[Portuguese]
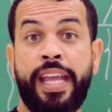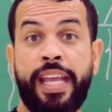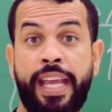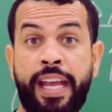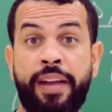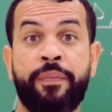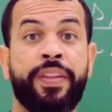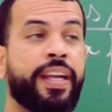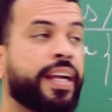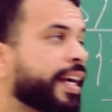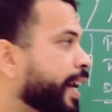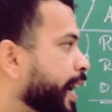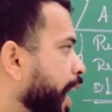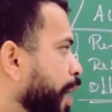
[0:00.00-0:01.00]
E
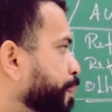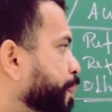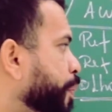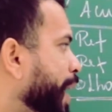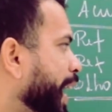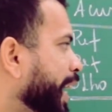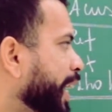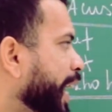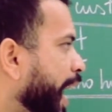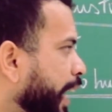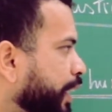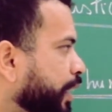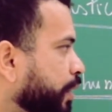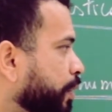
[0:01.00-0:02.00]
campo
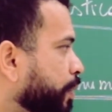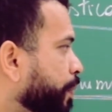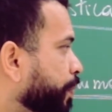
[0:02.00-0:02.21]
magnético